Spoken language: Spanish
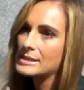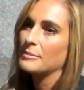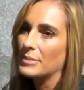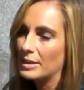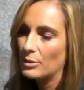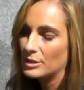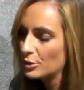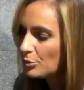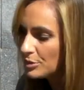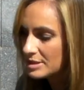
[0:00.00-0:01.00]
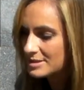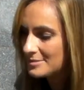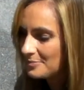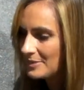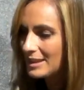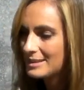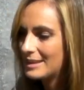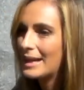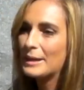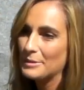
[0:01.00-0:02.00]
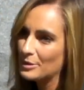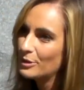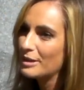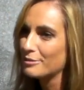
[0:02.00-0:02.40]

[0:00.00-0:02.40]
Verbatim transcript: siempre y cuando pues, tenga que ver con la